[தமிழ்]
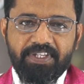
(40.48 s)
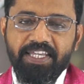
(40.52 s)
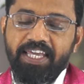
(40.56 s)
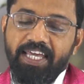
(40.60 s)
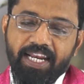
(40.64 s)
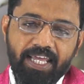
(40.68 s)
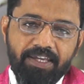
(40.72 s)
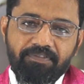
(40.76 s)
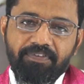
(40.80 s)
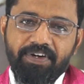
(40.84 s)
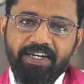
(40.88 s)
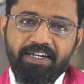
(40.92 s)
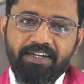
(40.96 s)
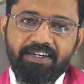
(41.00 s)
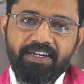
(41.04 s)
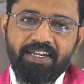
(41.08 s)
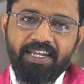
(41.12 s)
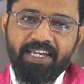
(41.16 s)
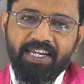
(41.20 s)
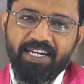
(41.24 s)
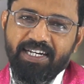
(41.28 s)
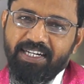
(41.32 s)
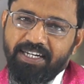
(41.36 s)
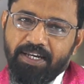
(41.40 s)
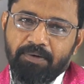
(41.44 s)
இறைவன்
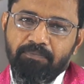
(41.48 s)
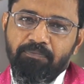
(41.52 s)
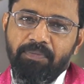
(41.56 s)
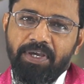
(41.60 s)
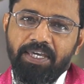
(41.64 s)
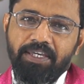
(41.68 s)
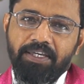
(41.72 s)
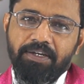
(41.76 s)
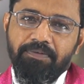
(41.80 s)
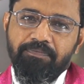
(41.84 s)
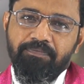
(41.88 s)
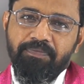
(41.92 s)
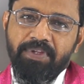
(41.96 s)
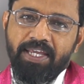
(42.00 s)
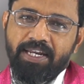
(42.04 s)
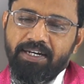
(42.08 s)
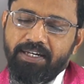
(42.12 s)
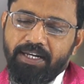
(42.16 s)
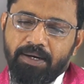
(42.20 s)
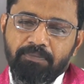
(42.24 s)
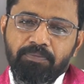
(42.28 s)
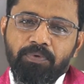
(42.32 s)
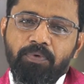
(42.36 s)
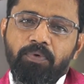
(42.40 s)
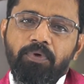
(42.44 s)
நம்மையும்
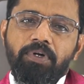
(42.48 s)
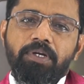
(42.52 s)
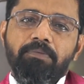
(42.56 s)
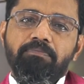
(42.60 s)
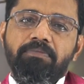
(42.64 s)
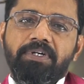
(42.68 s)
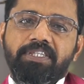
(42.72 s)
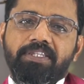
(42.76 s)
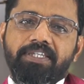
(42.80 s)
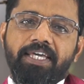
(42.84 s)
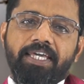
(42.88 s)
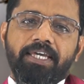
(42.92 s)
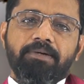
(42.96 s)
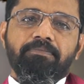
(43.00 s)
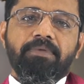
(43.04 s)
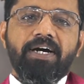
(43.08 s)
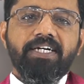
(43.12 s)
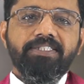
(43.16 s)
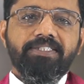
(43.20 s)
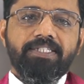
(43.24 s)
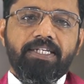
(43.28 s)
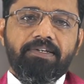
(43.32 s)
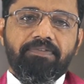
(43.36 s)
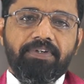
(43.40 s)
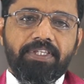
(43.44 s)
நம் குடும்பத்தையும்
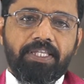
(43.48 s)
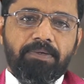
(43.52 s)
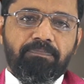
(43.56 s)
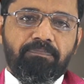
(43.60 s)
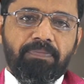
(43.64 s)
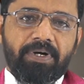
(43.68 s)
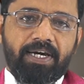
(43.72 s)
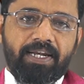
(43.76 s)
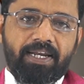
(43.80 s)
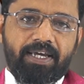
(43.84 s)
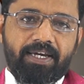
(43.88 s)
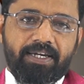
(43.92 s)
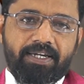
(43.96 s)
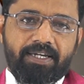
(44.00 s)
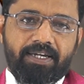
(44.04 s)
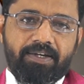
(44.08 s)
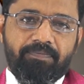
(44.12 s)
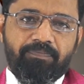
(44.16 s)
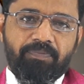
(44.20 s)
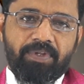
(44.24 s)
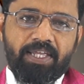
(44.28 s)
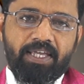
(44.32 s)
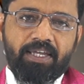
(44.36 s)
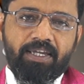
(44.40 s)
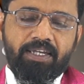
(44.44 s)
ஆசிர்வதிப்பாராக
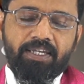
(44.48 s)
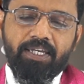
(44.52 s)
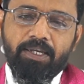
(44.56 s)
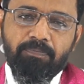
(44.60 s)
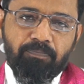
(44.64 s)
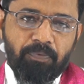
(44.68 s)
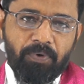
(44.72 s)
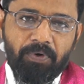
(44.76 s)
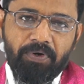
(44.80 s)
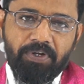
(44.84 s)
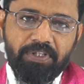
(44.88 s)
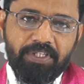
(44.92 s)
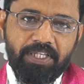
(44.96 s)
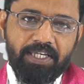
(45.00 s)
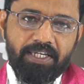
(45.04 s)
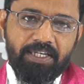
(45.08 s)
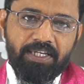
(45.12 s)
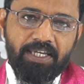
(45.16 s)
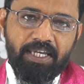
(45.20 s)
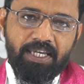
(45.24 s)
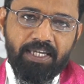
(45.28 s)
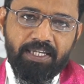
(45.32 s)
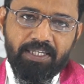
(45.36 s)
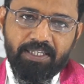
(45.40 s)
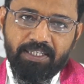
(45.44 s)
இப்பொழுது
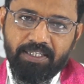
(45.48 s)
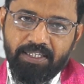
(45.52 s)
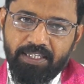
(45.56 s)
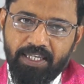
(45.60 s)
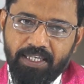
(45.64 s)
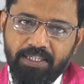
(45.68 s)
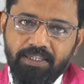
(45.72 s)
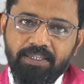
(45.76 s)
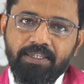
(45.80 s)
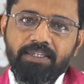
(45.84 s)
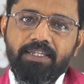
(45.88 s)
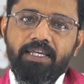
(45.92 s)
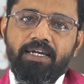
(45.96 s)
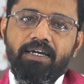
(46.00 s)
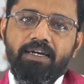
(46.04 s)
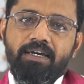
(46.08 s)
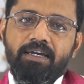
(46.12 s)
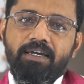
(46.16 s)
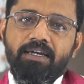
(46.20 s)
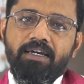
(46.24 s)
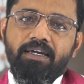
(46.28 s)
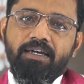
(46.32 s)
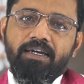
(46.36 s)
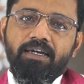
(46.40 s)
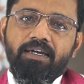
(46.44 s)
இந்த
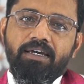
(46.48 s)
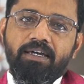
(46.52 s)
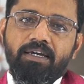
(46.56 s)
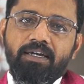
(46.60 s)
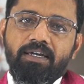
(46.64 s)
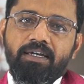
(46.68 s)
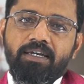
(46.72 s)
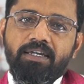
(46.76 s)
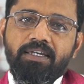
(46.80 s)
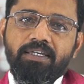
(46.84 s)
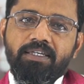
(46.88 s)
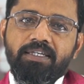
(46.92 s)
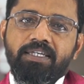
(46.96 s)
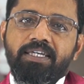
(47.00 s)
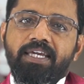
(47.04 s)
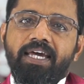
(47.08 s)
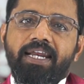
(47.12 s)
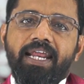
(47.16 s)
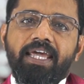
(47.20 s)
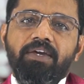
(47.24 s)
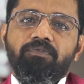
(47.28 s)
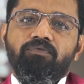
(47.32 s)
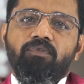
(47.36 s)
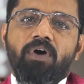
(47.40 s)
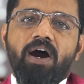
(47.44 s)

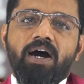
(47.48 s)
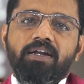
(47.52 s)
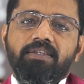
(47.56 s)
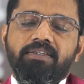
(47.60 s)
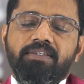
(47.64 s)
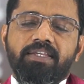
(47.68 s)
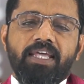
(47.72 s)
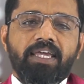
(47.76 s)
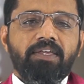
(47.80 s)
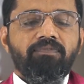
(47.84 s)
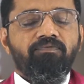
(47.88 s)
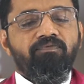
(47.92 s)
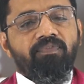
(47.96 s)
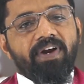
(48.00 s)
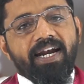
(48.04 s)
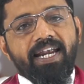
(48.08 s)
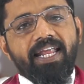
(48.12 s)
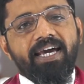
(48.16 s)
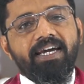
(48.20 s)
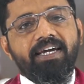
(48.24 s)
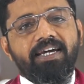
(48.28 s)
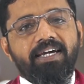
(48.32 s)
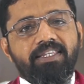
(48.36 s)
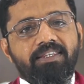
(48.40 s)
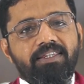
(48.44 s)
இறை வார்த்தையின்
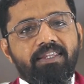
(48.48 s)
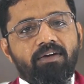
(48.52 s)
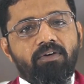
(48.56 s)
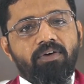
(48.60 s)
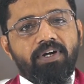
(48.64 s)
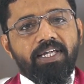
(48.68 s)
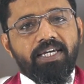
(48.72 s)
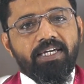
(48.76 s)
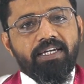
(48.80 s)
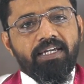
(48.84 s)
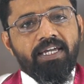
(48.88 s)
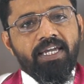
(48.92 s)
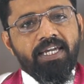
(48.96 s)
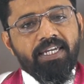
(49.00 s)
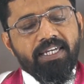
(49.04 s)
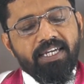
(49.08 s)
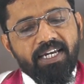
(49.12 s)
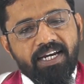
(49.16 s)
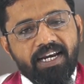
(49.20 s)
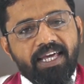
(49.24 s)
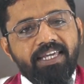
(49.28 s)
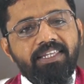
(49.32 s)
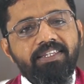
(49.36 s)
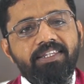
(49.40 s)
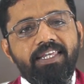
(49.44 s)
விளக்கத்தோடு
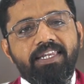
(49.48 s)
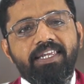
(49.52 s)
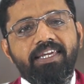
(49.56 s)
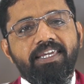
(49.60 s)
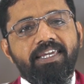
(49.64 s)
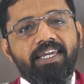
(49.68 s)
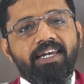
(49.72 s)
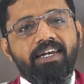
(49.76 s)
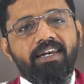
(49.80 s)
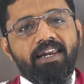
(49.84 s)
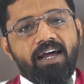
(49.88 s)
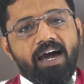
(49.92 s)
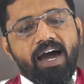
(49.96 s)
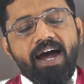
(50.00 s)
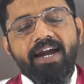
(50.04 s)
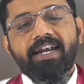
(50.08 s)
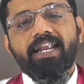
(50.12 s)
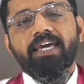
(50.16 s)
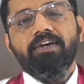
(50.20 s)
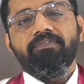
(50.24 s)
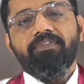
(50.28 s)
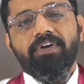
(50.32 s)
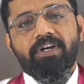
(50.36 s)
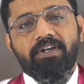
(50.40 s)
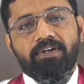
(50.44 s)
இணைந்திருக்கின்ற
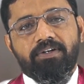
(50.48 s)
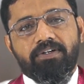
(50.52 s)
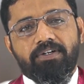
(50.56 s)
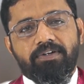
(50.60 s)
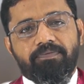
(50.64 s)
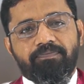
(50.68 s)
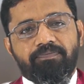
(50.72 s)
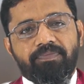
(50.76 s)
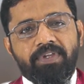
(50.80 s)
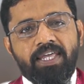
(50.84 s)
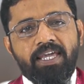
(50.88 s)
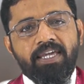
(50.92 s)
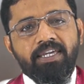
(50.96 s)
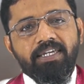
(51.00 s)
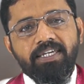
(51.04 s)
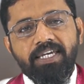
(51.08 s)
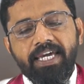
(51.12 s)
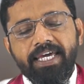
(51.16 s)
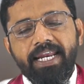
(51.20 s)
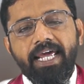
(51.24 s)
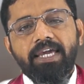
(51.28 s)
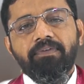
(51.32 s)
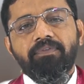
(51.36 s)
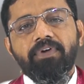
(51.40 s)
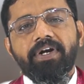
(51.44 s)
அனைவருக்கும்
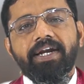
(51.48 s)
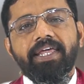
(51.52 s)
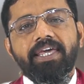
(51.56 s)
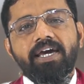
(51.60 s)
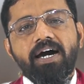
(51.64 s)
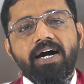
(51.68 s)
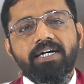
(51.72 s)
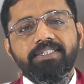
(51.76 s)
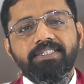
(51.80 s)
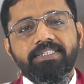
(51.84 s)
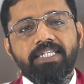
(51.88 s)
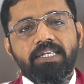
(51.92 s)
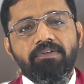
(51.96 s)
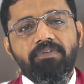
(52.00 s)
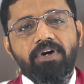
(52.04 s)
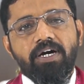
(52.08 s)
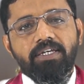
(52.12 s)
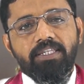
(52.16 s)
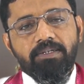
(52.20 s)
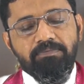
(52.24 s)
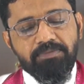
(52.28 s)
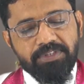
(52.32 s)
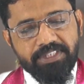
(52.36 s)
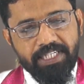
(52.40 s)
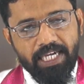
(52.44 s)
இறைவனுடைய
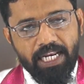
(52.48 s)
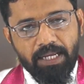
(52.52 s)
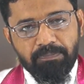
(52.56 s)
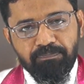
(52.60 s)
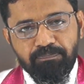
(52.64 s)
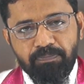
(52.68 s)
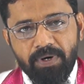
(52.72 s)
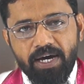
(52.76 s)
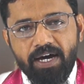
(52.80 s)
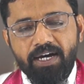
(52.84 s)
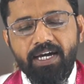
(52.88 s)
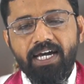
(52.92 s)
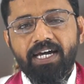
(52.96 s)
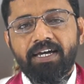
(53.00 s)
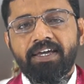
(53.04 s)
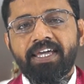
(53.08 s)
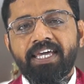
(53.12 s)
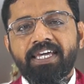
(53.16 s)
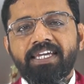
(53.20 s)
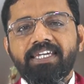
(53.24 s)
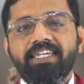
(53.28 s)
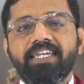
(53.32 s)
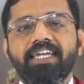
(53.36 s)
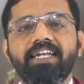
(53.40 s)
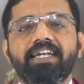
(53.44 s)
ஆசீர்வாதம் சிறப்பாக
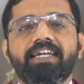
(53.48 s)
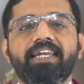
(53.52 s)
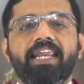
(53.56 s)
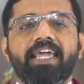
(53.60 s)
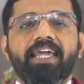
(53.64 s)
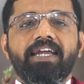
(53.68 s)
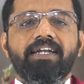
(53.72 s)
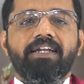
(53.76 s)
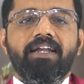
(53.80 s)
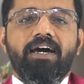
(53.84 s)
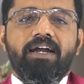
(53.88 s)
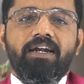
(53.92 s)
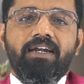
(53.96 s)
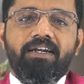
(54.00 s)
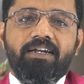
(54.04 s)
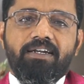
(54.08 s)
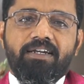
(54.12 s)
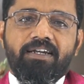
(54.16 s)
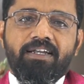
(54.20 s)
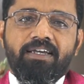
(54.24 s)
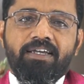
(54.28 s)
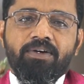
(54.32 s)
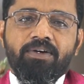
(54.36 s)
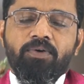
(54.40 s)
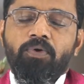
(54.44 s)
இன்றைய நாள்
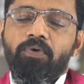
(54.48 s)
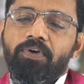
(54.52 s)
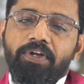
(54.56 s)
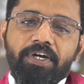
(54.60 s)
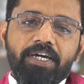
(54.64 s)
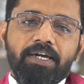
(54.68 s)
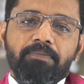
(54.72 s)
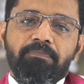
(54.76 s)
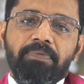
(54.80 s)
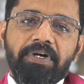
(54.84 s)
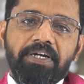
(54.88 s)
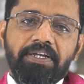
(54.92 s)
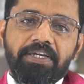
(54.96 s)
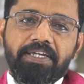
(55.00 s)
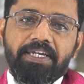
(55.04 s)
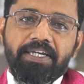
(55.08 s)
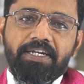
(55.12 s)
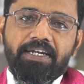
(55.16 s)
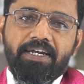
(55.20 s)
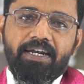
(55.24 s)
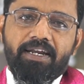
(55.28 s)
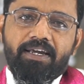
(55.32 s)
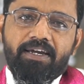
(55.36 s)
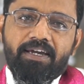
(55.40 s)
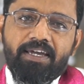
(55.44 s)

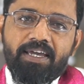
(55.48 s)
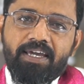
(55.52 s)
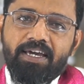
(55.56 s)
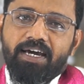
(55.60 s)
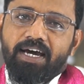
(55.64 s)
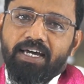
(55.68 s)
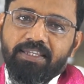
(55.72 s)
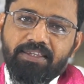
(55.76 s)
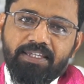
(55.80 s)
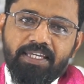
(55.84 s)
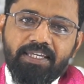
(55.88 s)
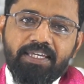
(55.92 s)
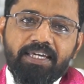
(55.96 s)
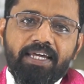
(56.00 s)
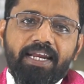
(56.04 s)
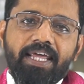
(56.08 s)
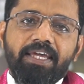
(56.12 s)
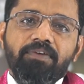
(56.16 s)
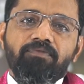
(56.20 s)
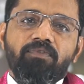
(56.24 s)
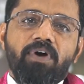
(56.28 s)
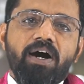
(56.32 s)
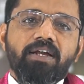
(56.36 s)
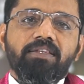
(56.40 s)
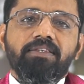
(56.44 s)
கொடுக்கப்படுகின்ற அந்த இறை
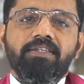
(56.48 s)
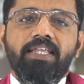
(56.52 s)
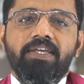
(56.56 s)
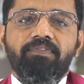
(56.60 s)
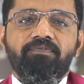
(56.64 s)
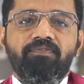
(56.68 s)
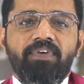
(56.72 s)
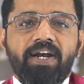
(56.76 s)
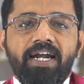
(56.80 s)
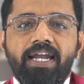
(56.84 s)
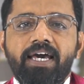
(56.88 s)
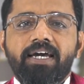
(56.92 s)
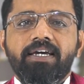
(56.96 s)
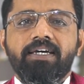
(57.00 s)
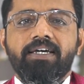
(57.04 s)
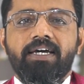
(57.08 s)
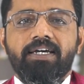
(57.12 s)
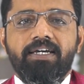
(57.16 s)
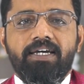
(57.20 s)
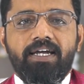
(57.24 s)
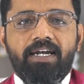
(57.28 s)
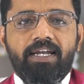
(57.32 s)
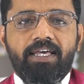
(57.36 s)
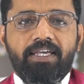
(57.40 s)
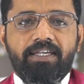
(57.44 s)
வார்த்தை
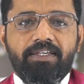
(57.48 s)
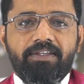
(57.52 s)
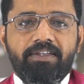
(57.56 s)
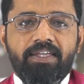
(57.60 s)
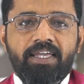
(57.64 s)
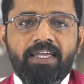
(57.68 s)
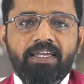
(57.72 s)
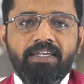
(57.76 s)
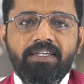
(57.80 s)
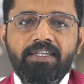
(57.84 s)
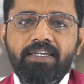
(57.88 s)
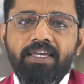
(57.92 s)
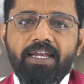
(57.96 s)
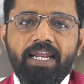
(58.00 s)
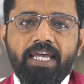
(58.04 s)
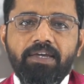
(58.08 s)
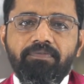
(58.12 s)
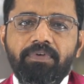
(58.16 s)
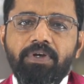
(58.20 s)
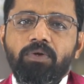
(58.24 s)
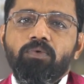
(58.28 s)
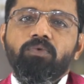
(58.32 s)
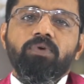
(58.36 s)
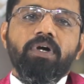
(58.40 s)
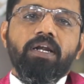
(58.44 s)
விளக்கங்களை
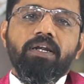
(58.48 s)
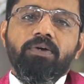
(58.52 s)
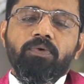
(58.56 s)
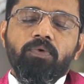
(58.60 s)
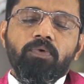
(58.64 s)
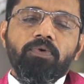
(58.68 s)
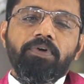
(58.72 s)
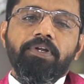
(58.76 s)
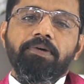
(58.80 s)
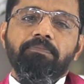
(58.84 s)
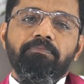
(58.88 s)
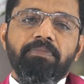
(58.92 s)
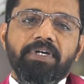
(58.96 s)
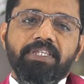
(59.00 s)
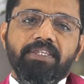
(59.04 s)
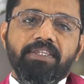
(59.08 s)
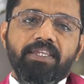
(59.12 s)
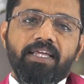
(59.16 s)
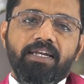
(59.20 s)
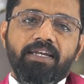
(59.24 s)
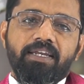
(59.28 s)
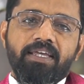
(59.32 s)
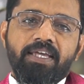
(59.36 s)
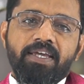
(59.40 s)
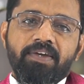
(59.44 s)
இறைவன் உங்கள்
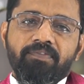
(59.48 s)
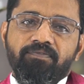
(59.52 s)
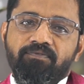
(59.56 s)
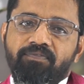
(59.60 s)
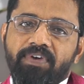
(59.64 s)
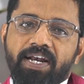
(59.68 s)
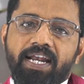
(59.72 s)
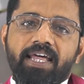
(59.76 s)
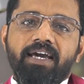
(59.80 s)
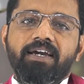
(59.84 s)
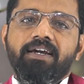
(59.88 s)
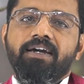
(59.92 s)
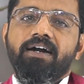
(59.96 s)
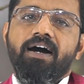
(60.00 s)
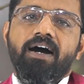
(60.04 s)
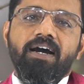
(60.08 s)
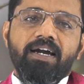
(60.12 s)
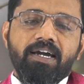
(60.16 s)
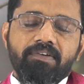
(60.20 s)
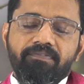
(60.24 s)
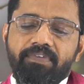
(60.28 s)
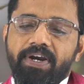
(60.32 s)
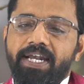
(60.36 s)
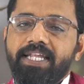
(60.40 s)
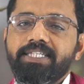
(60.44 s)
குடும்பத்தில்
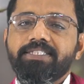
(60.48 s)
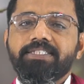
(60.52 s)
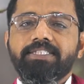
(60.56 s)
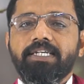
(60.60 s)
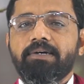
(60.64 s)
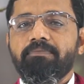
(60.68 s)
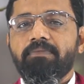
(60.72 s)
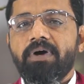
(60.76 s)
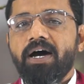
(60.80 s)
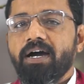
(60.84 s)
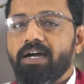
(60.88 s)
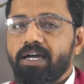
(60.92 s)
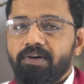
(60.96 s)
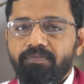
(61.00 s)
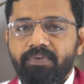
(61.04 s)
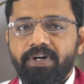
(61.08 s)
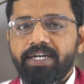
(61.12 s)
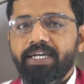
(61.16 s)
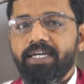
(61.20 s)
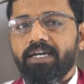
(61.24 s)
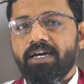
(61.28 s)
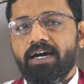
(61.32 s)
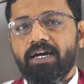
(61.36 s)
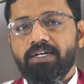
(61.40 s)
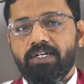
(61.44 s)
விளக்காக வெளிச்சமாக
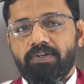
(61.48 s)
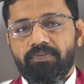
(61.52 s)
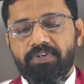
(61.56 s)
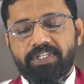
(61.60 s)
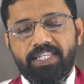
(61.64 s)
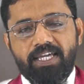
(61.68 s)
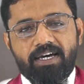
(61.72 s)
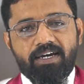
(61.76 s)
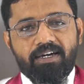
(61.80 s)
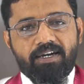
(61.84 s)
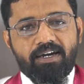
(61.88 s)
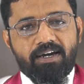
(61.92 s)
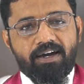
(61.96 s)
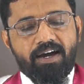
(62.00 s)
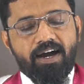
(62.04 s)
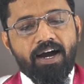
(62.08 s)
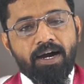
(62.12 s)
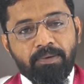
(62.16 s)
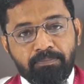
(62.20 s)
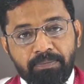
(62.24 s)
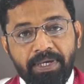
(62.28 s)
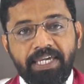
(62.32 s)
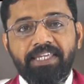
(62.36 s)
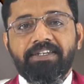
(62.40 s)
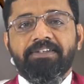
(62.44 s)
வழிகாட்டுவதாக
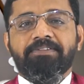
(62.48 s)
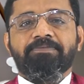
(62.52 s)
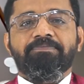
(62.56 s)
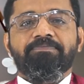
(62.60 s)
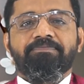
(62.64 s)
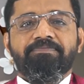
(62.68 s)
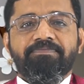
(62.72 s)
அமேன்